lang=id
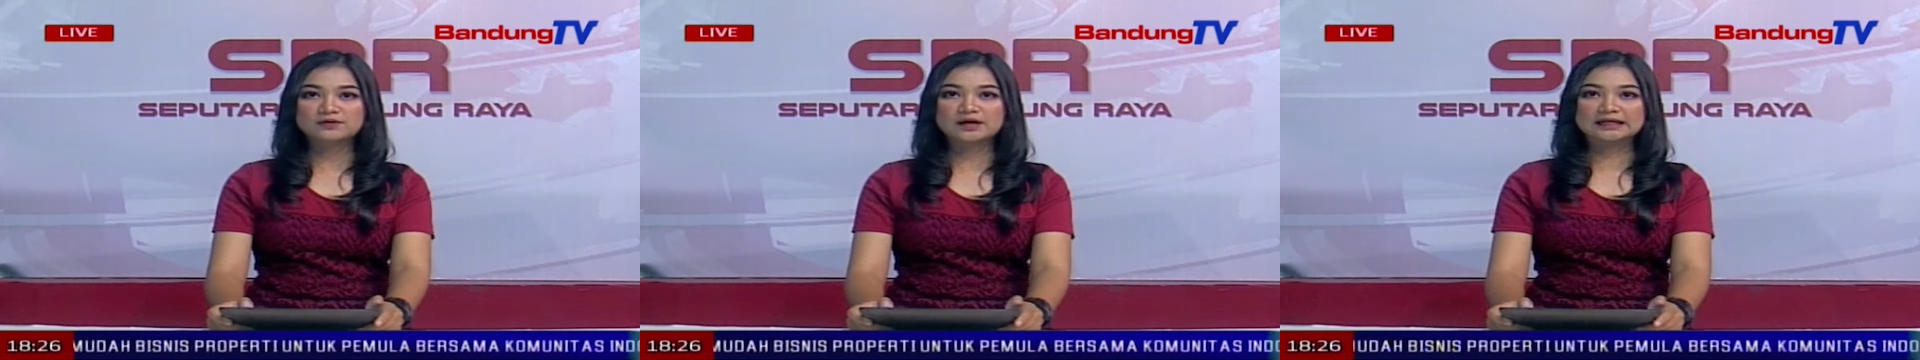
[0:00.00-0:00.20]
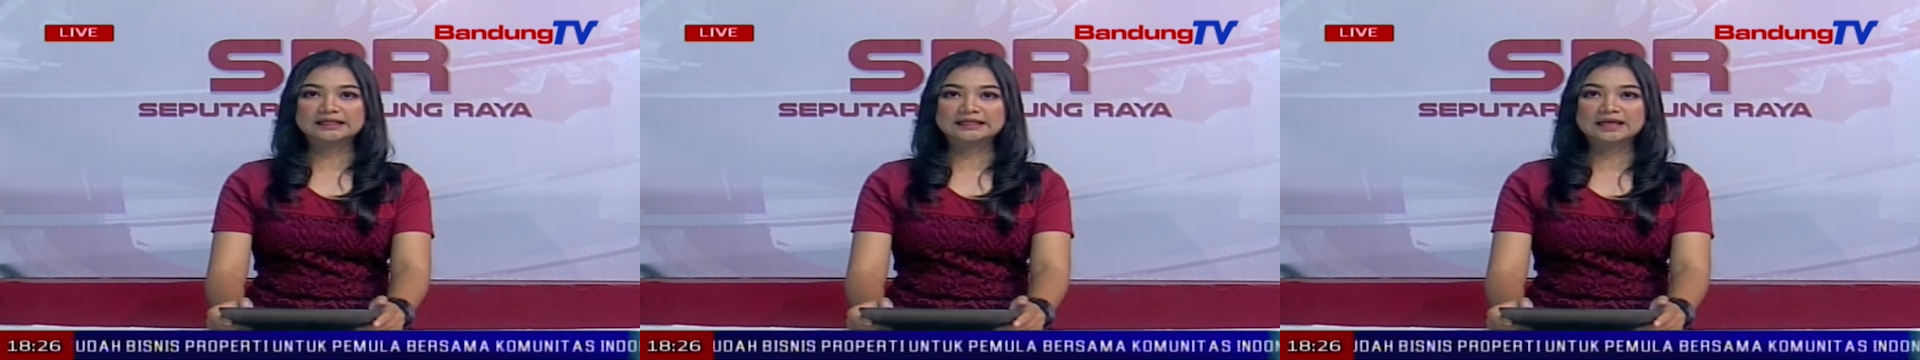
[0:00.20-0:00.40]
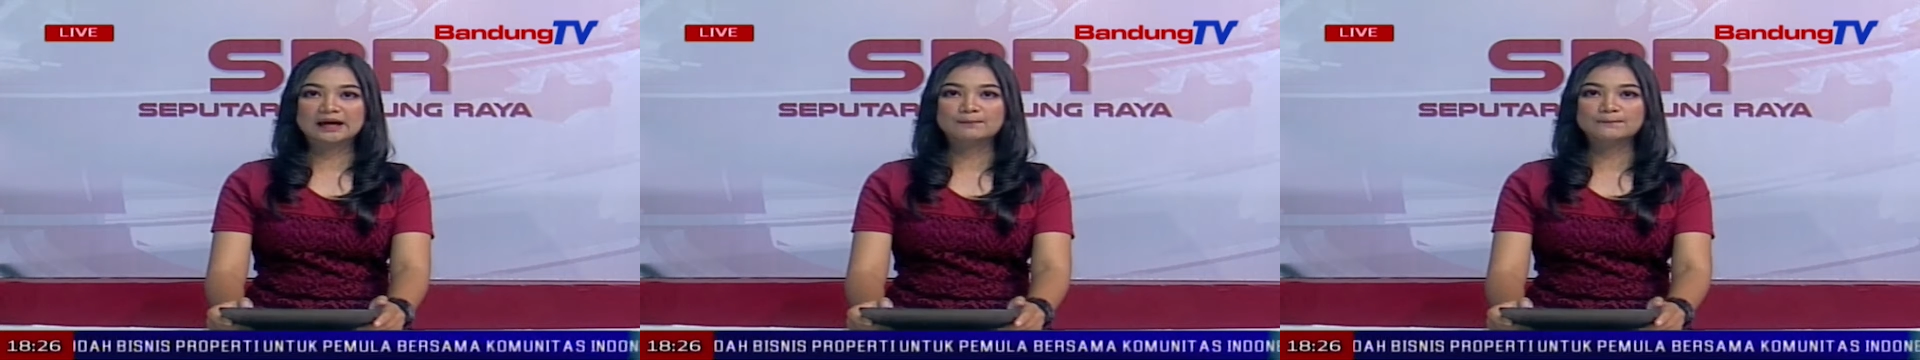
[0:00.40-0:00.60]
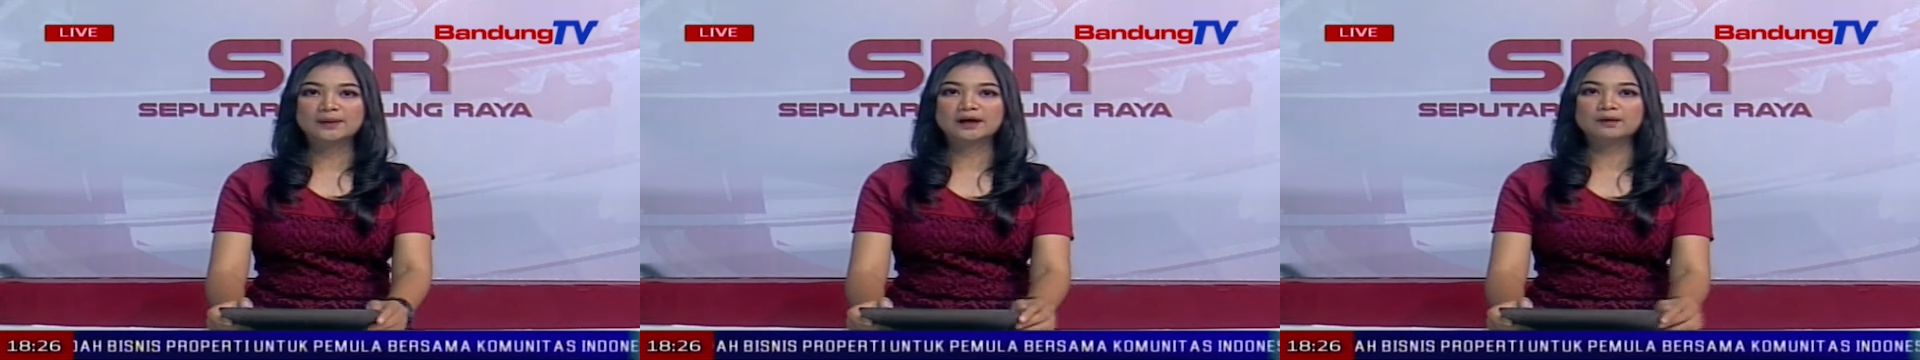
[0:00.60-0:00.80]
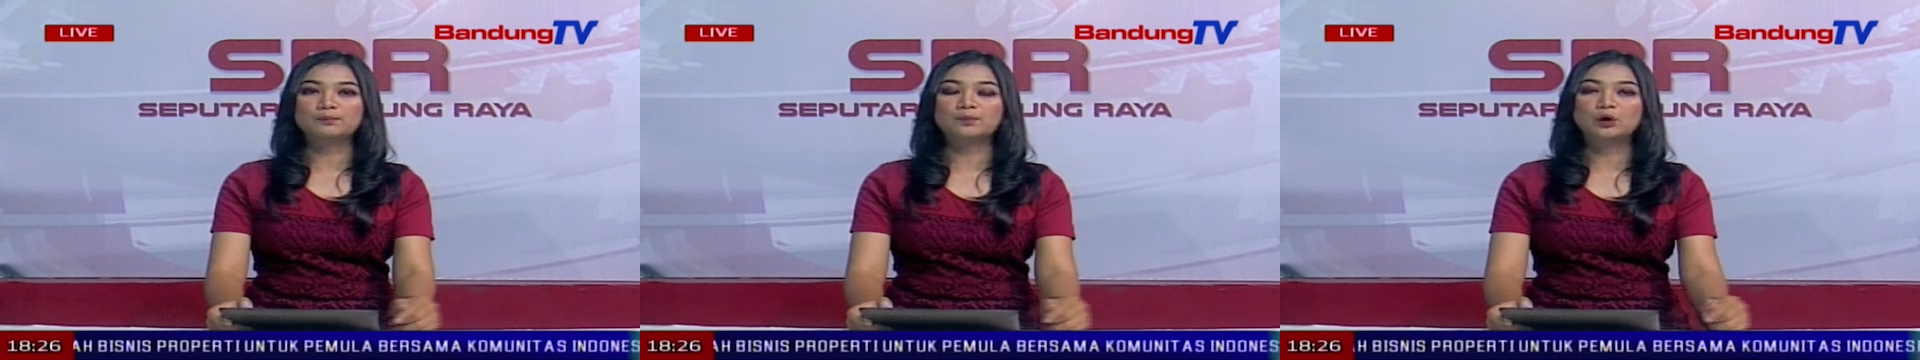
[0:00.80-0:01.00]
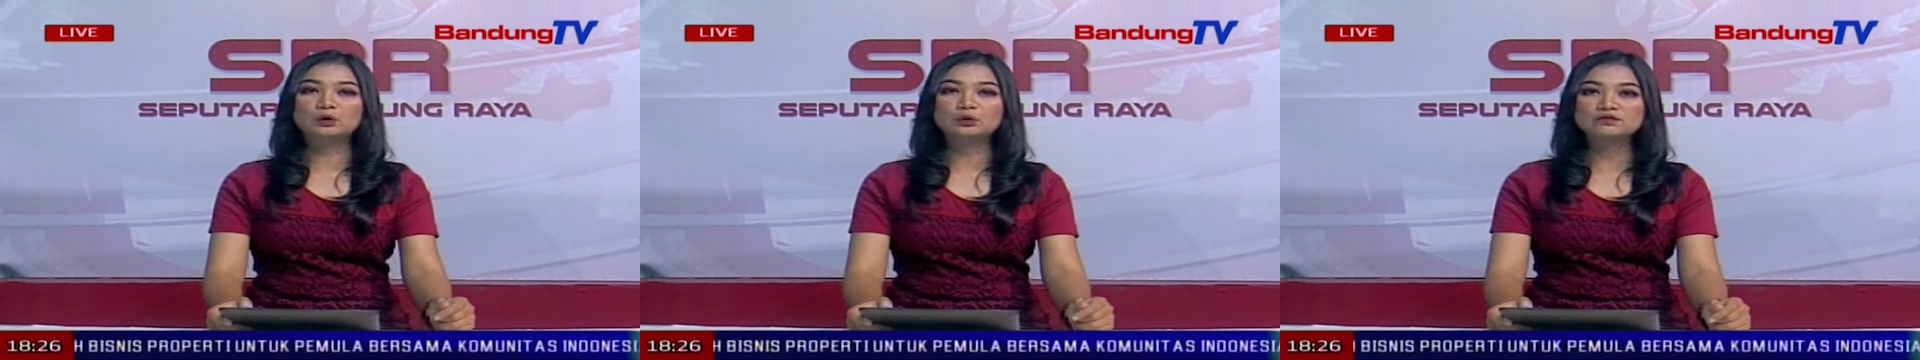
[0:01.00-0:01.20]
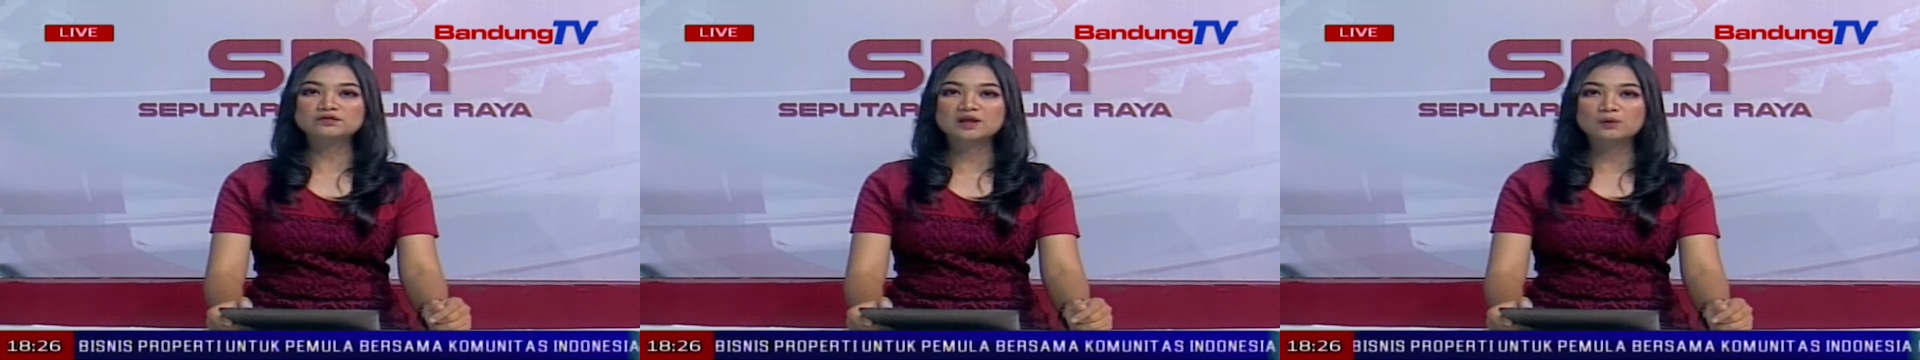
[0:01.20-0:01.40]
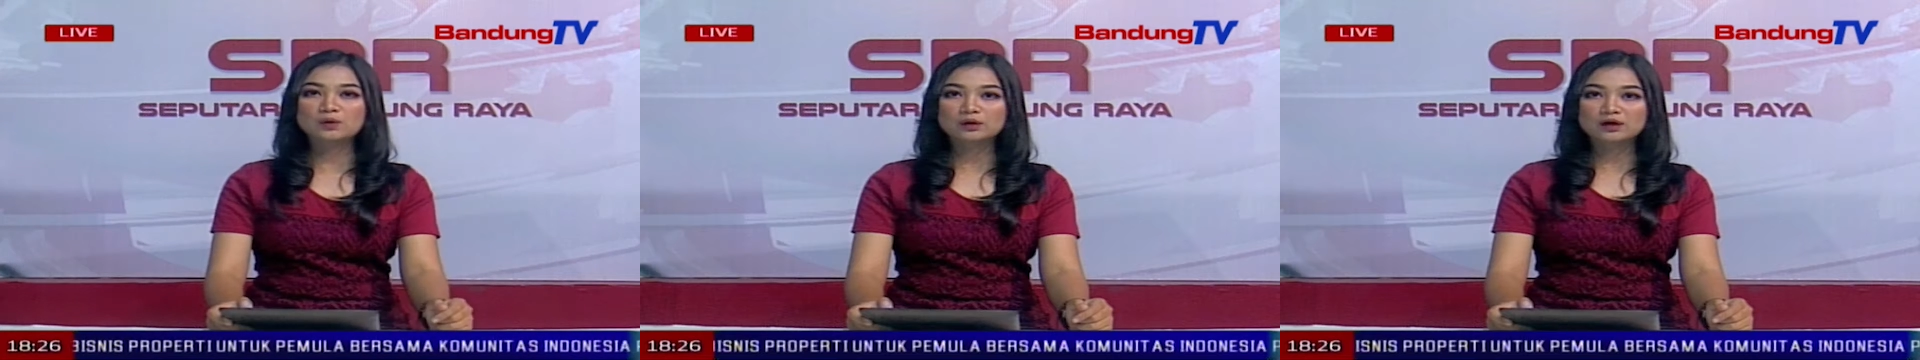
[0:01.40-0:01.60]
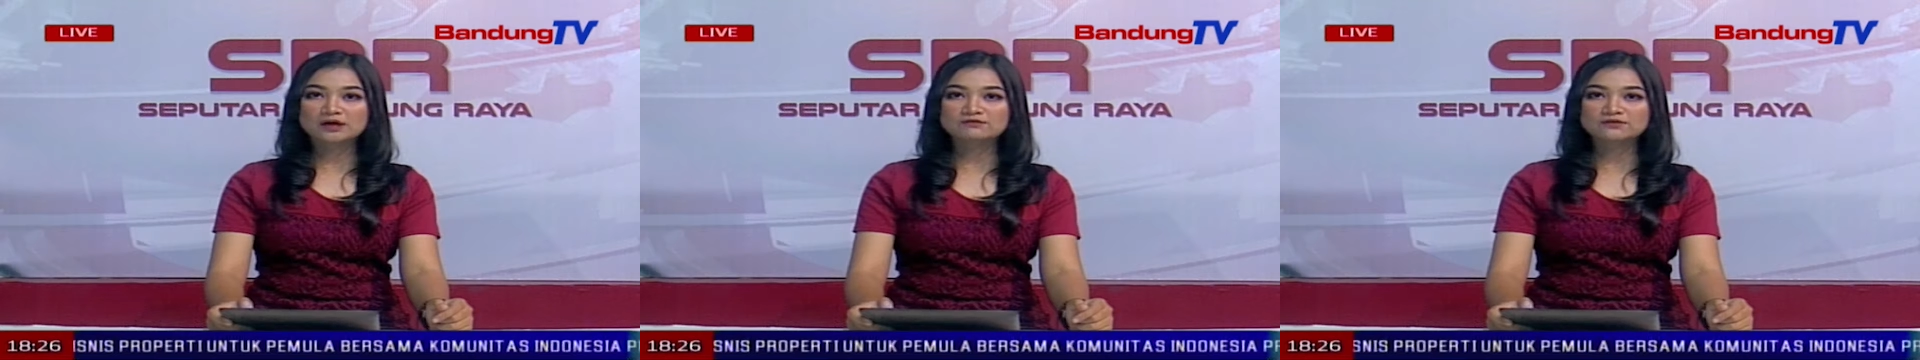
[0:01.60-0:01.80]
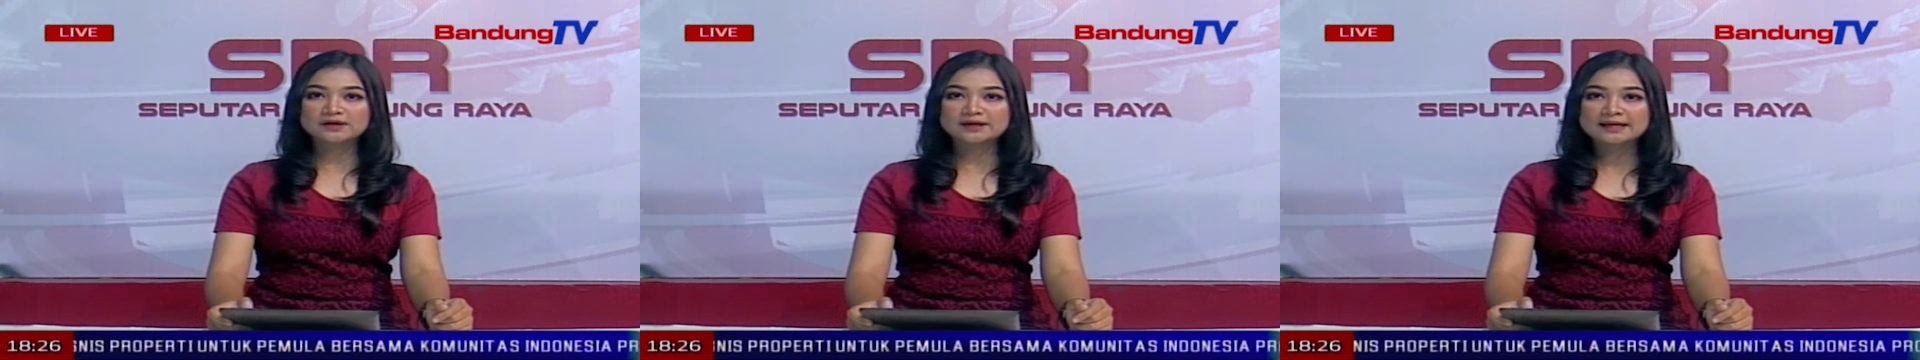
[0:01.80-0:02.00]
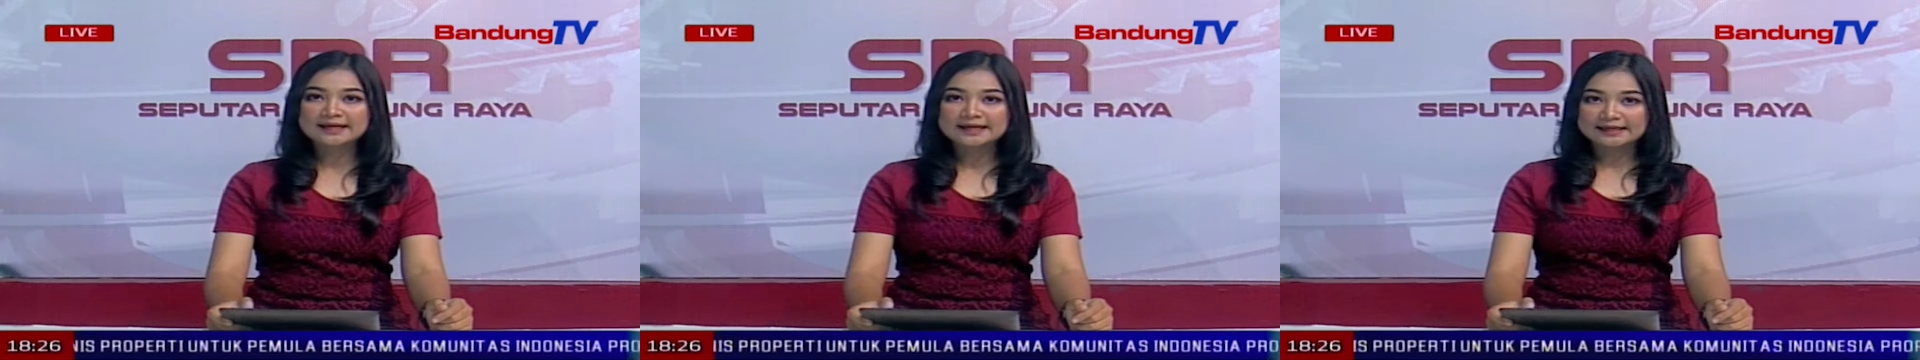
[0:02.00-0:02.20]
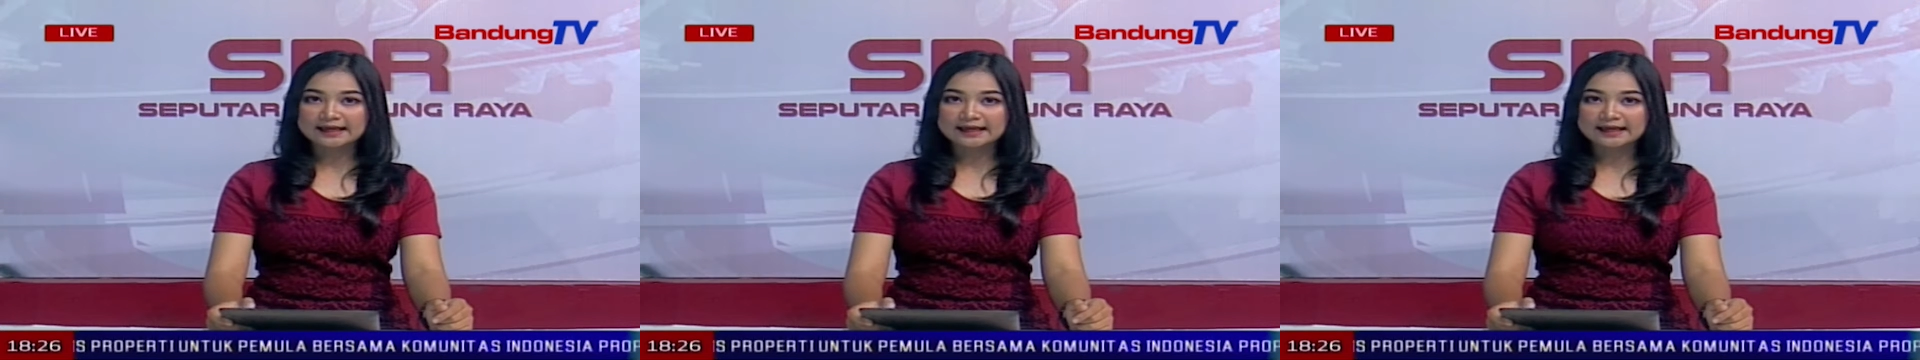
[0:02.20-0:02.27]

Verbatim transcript: dari dampak bonus demografi